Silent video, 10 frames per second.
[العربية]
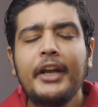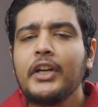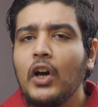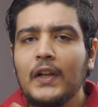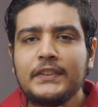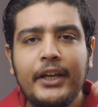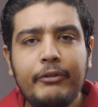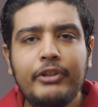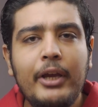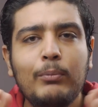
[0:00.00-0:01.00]
احنا خلاص
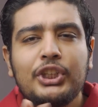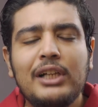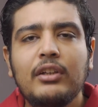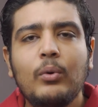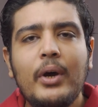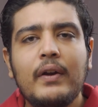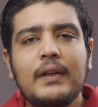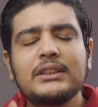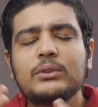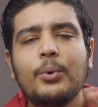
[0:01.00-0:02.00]
عرفنا ايه مشكله
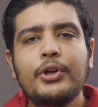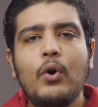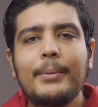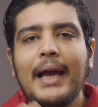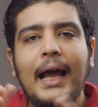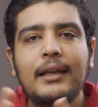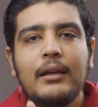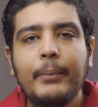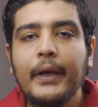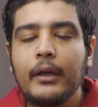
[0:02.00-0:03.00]
الوايرلس وان هو بيعلي
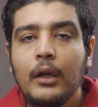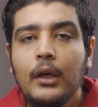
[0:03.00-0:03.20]
البنج